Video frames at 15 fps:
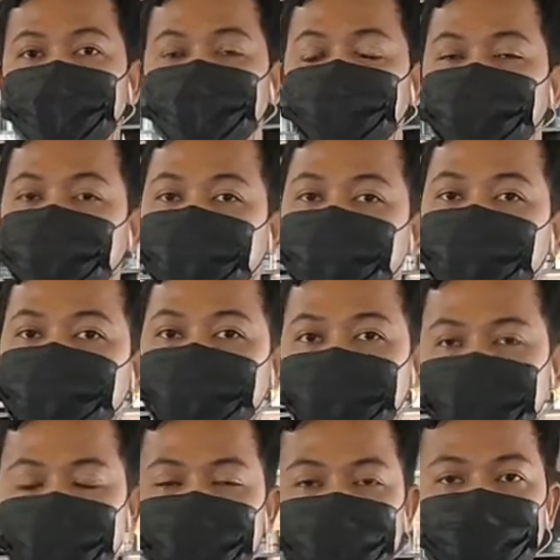Walter Gym
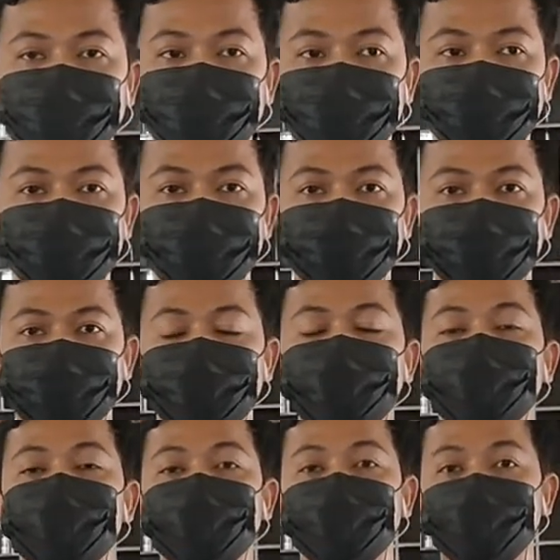features
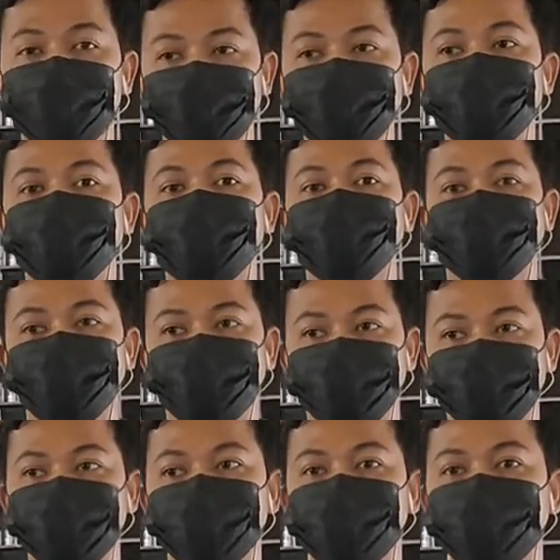a state-of-the-art
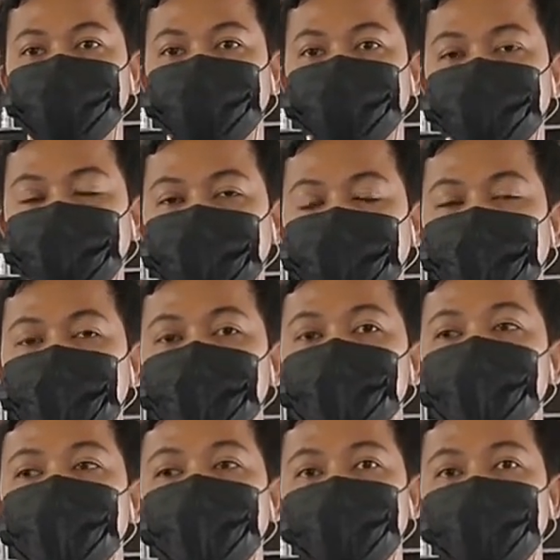gym equipment.